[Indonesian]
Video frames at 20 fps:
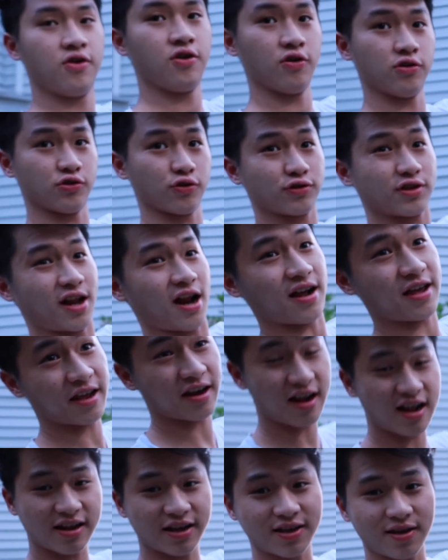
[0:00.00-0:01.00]
Untuk
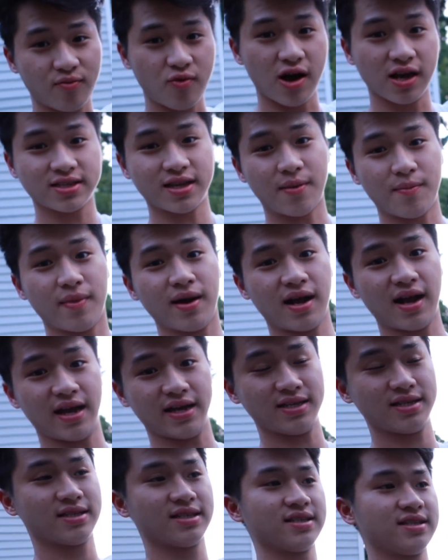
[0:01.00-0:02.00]
terakhir kalinya buang sampah,
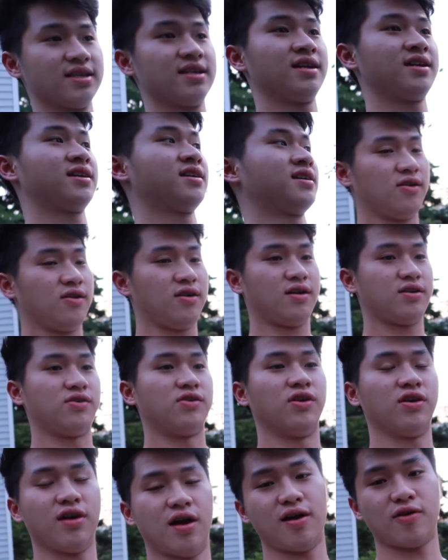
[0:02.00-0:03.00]
guys.
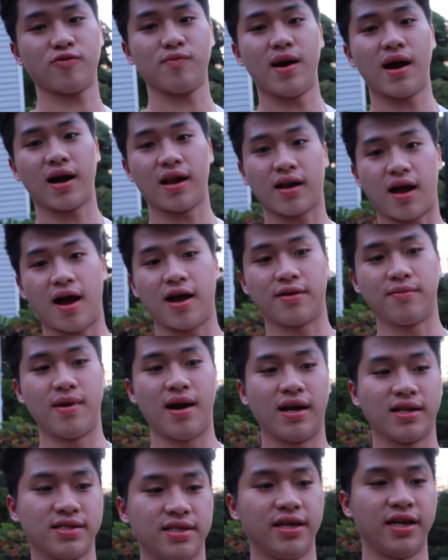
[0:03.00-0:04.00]
Aduh, aku bakal kangen
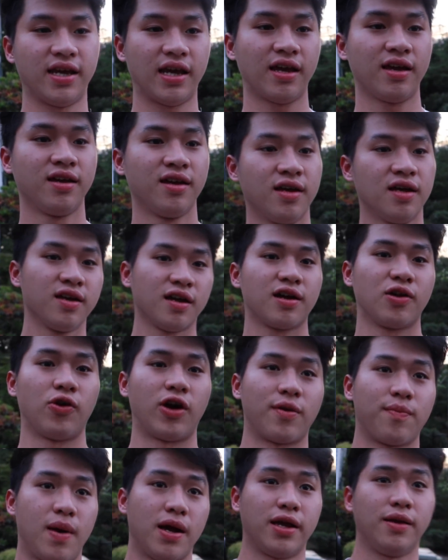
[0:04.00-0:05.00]
banget sih
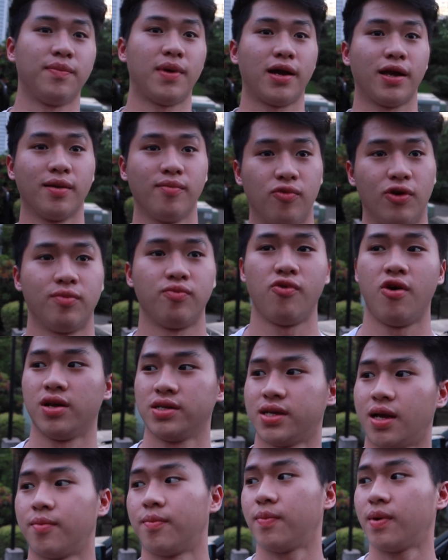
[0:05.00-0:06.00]
keluar pagi-pagi buat
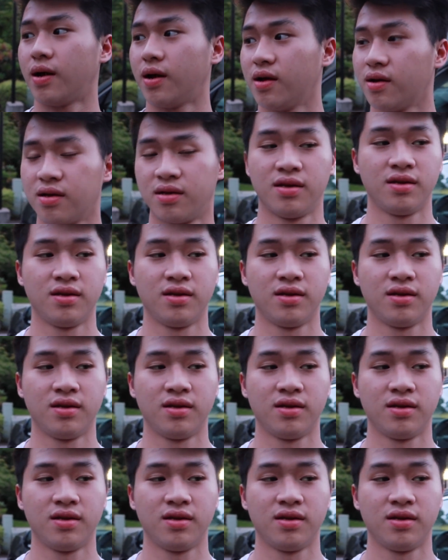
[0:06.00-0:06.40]
buang sampah.